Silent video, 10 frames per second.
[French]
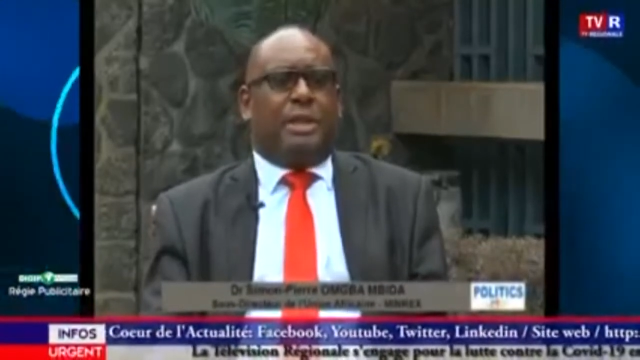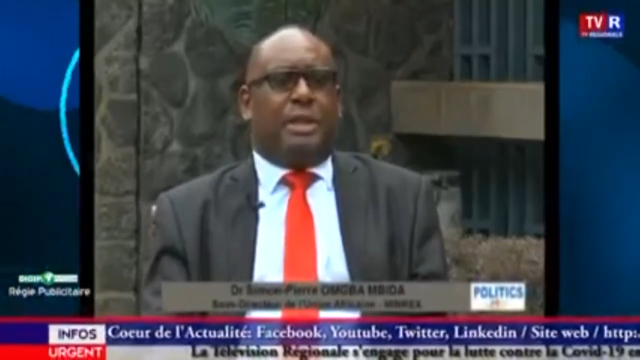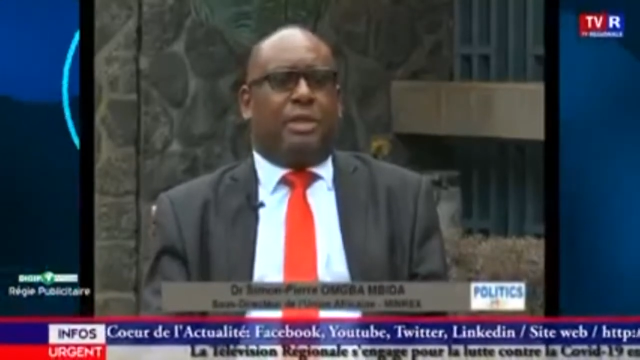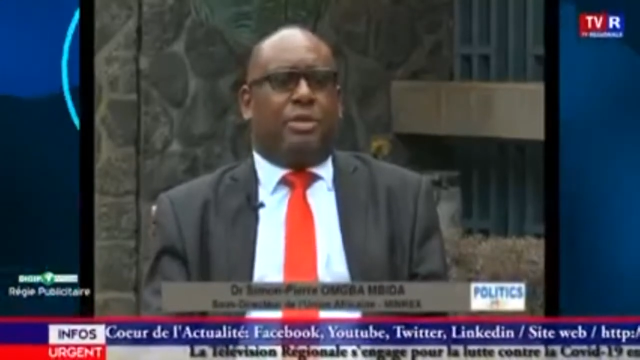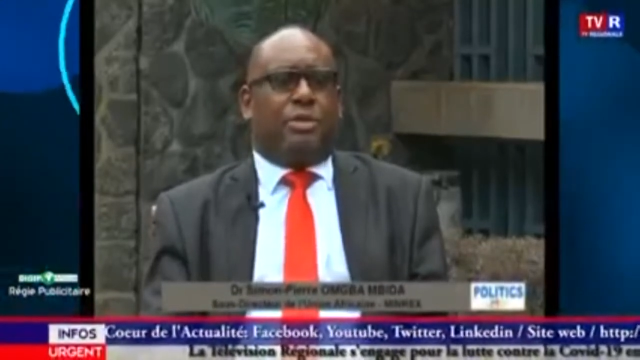Et
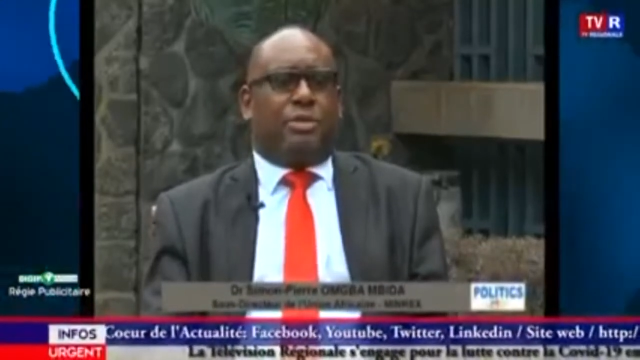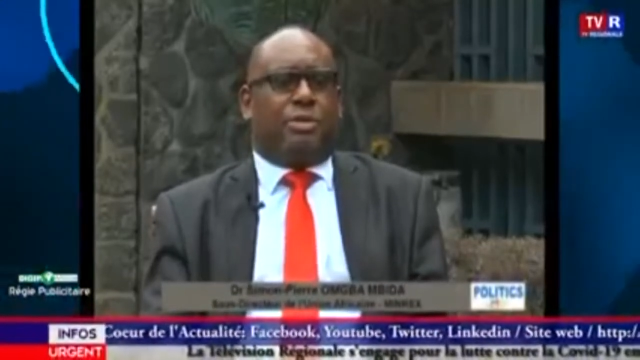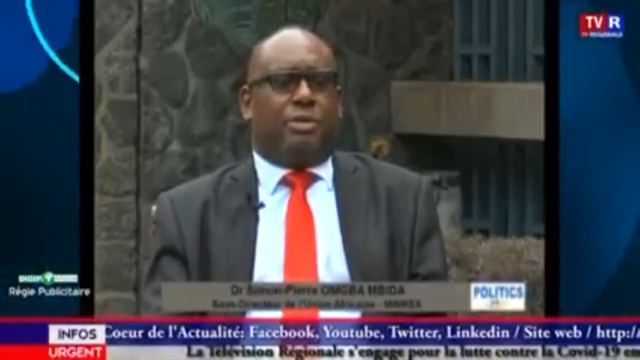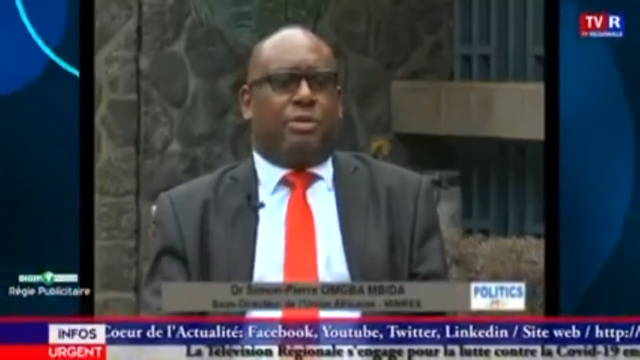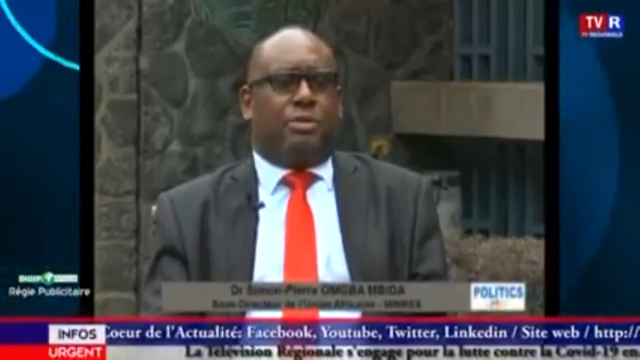donc,
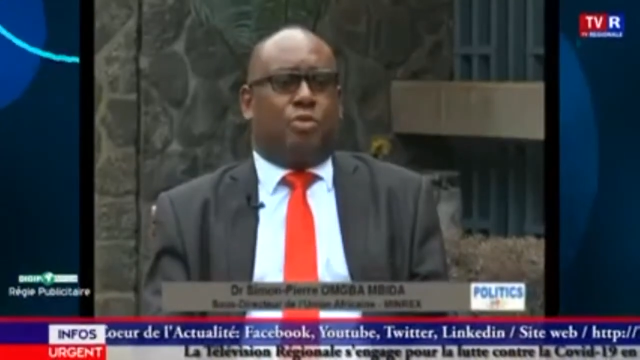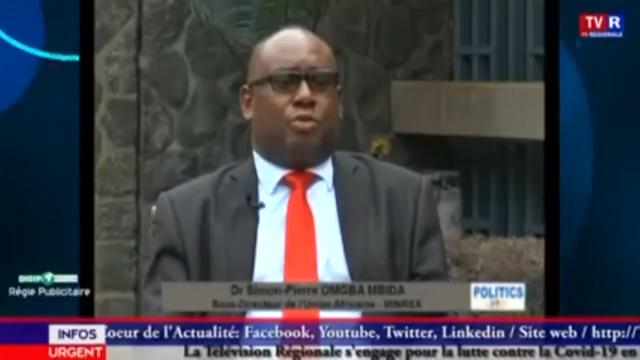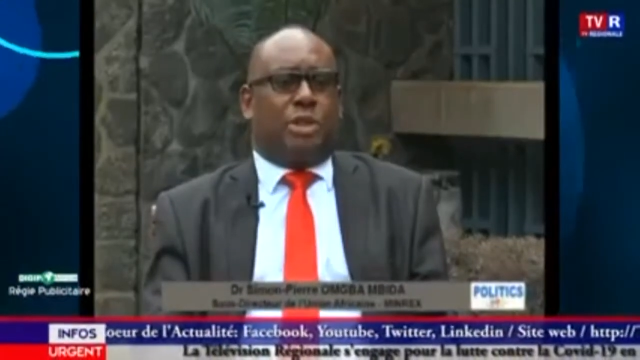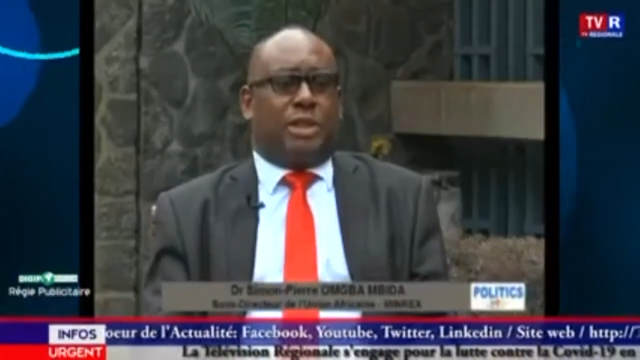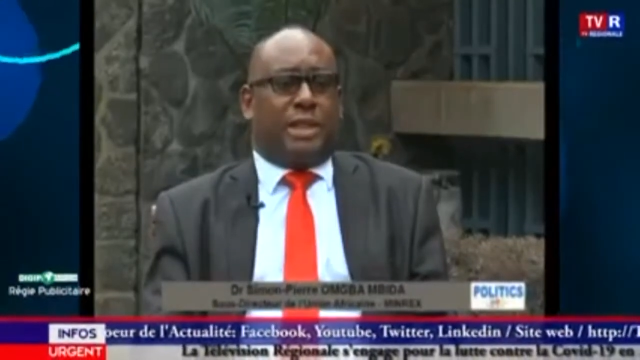euh, tout
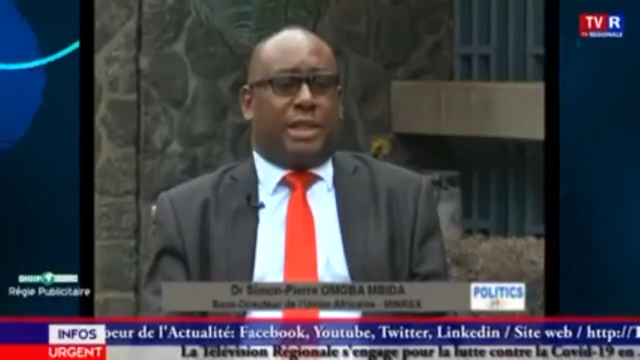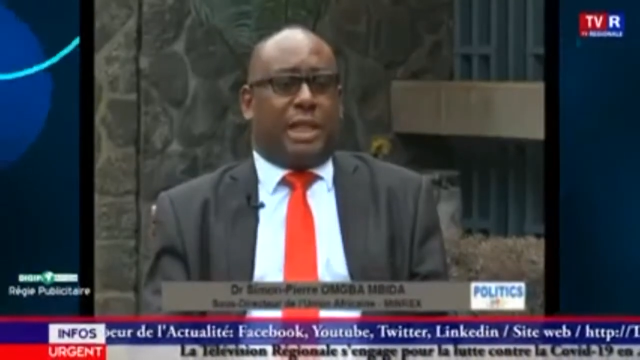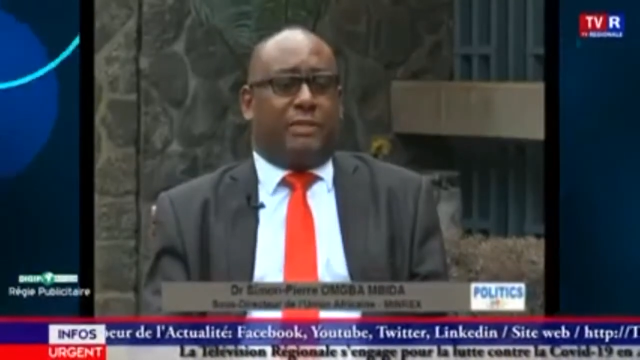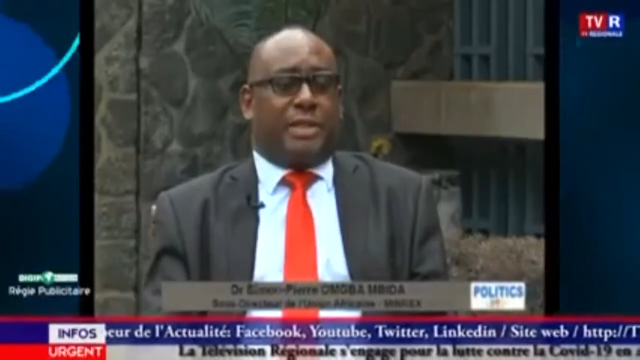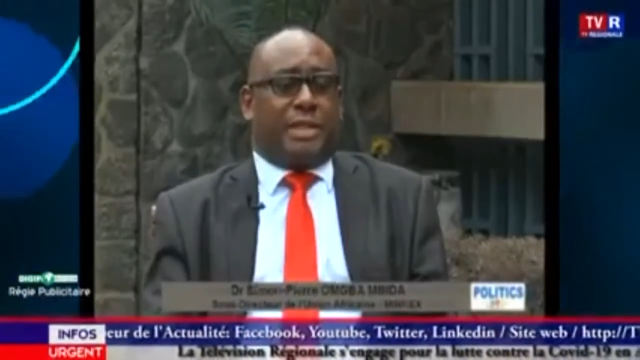État qui arrive à cette